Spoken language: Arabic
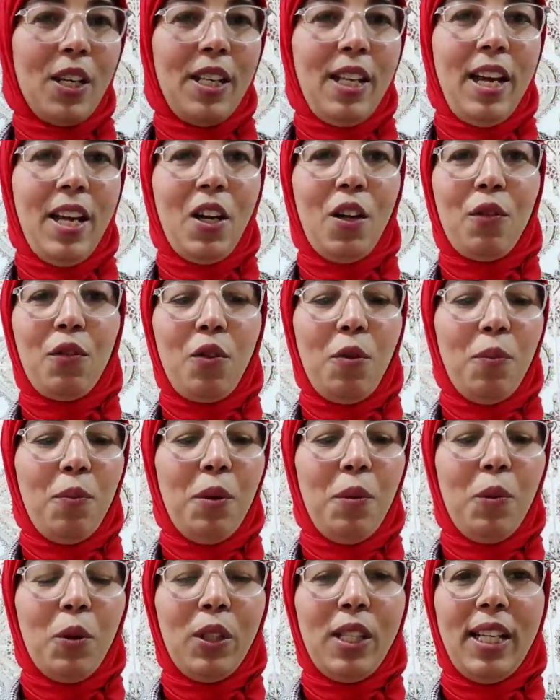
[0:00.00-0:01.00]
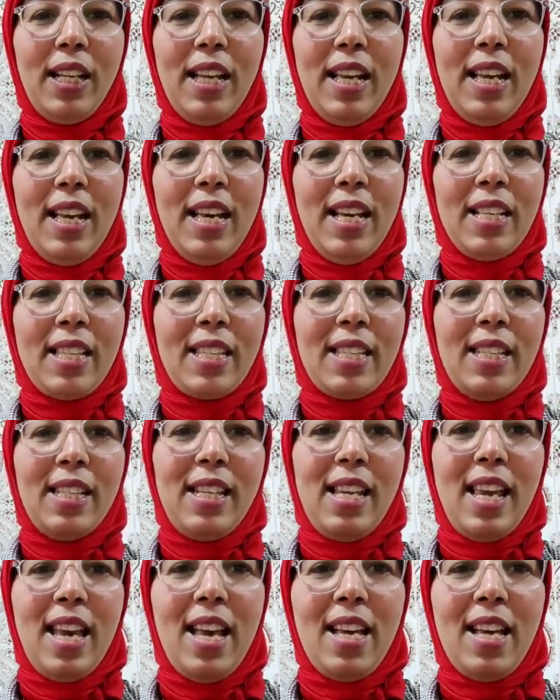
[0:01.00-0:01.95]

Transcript: نعرفكم بالموديلات اللي